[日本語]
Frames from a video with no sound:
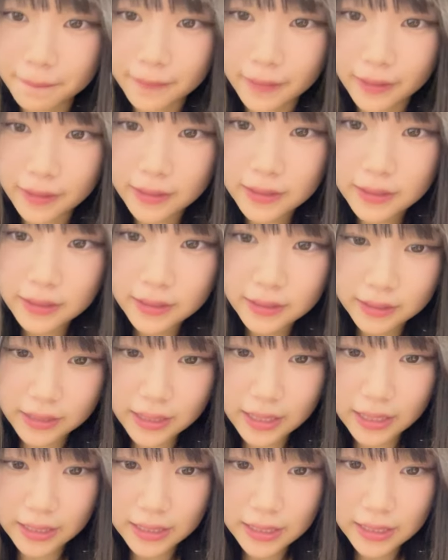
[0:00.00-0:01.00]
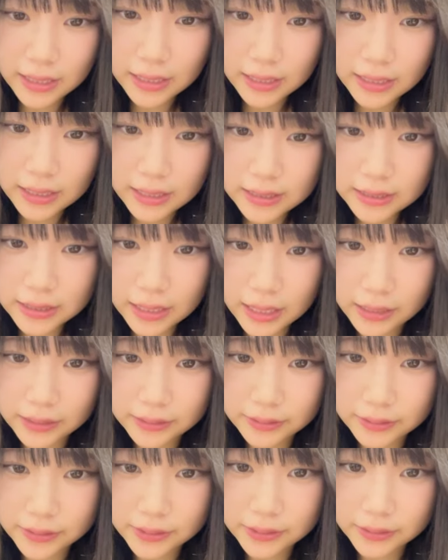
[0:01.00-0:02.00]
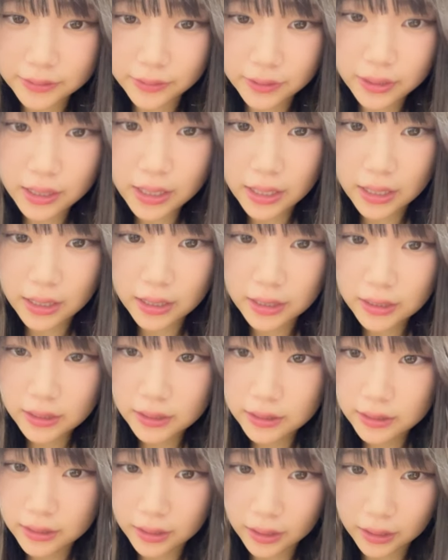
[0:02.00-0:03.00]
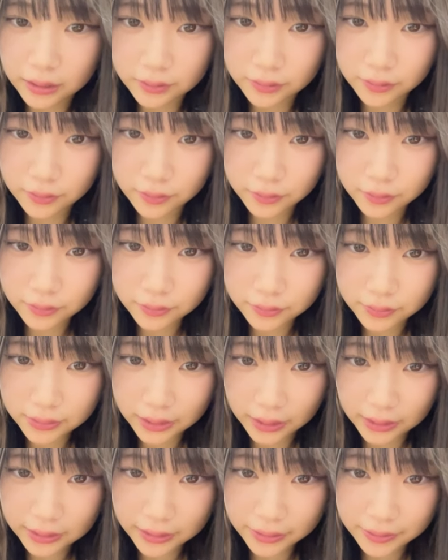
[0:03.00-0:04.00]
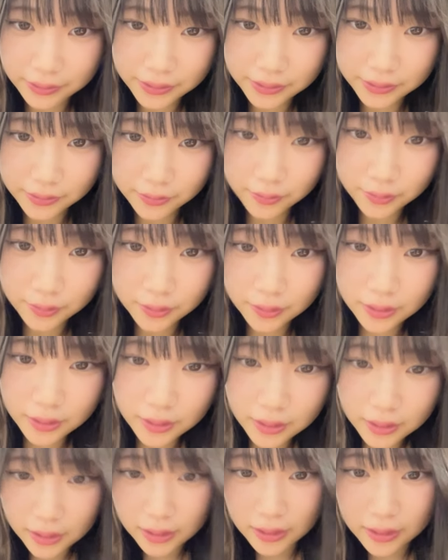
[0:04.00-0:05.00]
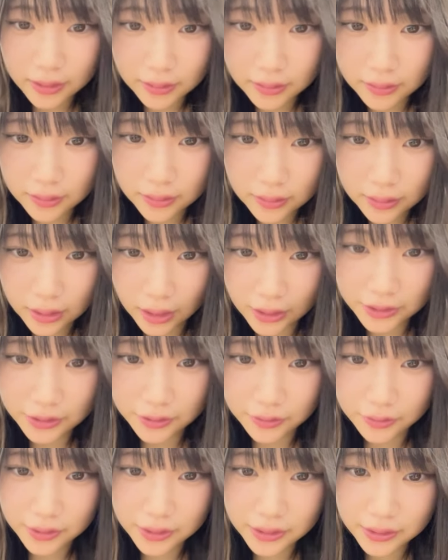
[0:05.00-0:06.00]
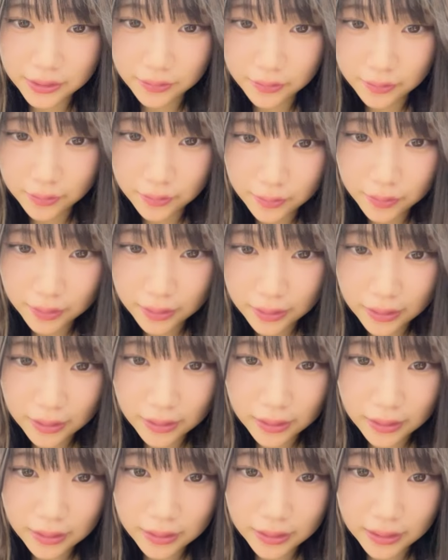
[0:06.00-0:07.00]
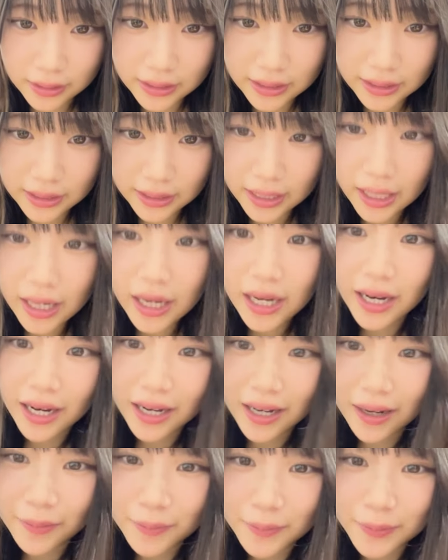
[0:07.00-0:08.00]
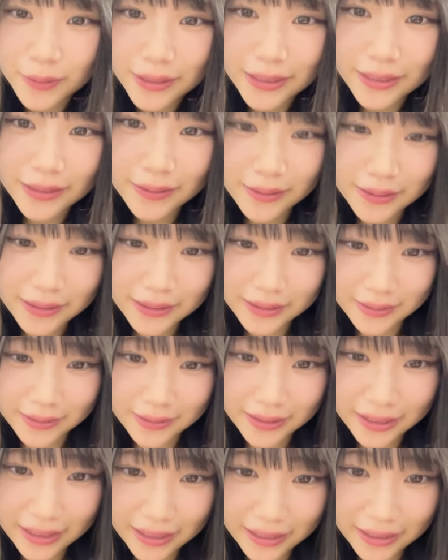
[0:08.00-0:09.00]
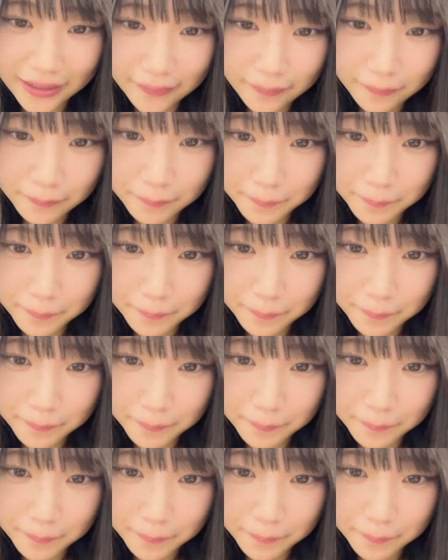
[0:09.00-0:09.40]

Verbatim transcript: でで3位の人があの歌ってる人歌手の人2位が歌舞伎の人で